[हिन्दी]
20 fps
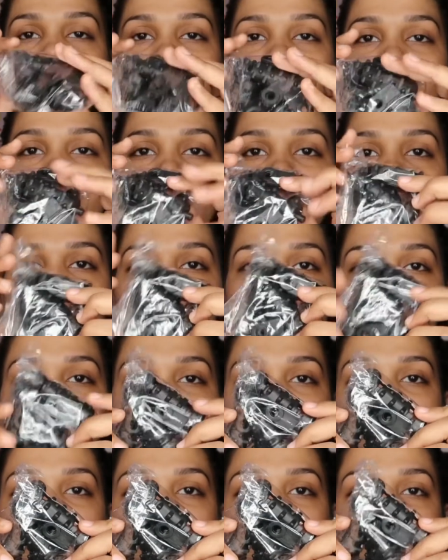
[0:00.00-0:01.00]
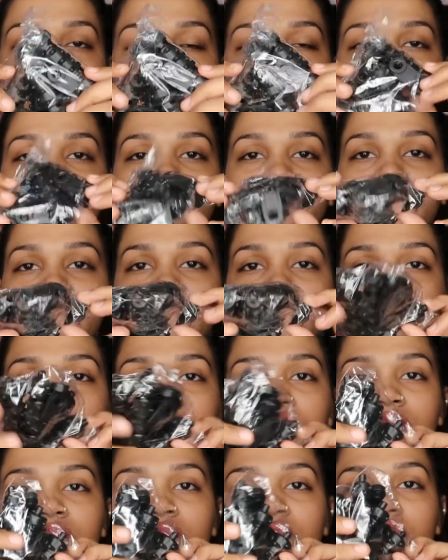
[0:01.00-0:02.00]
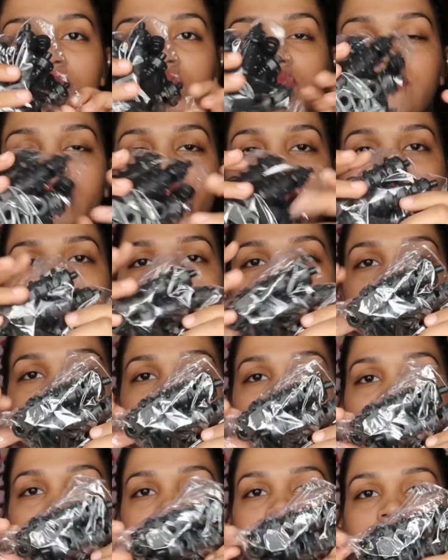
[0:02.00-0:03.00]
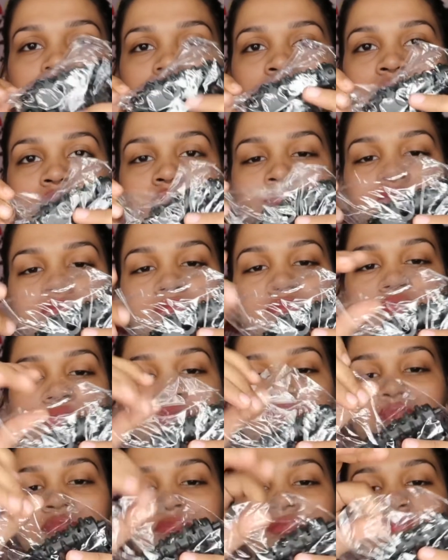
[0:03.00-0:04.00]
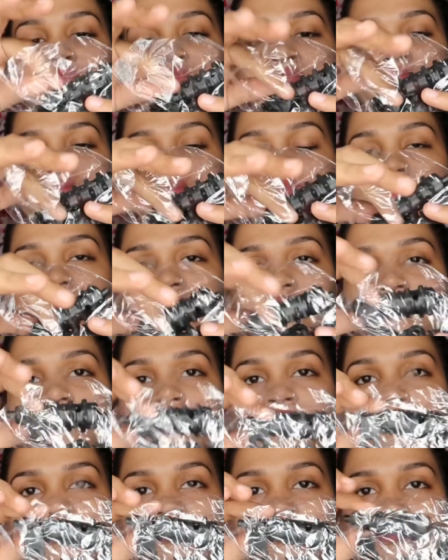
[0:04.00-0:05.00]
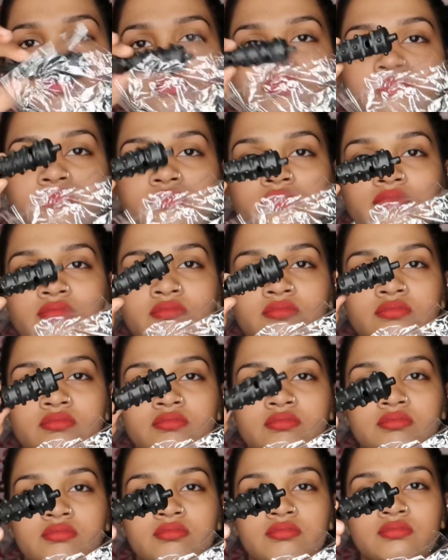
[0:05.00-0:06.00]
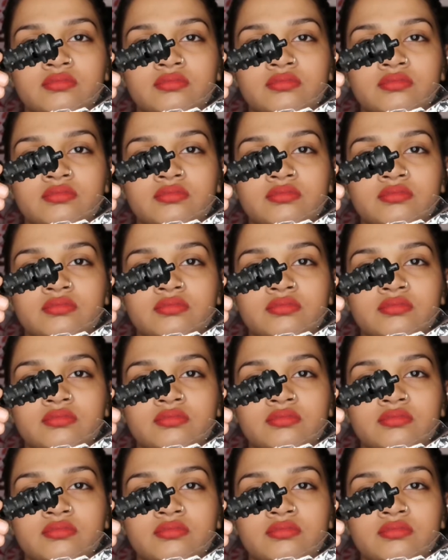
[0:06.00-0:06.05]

तो उसको फोल्ड करके रख दो बाकी इसके अंदर ये थोड़े रोलर टाइप मिले थे जिसको इसके अंदर ये अटैच करना था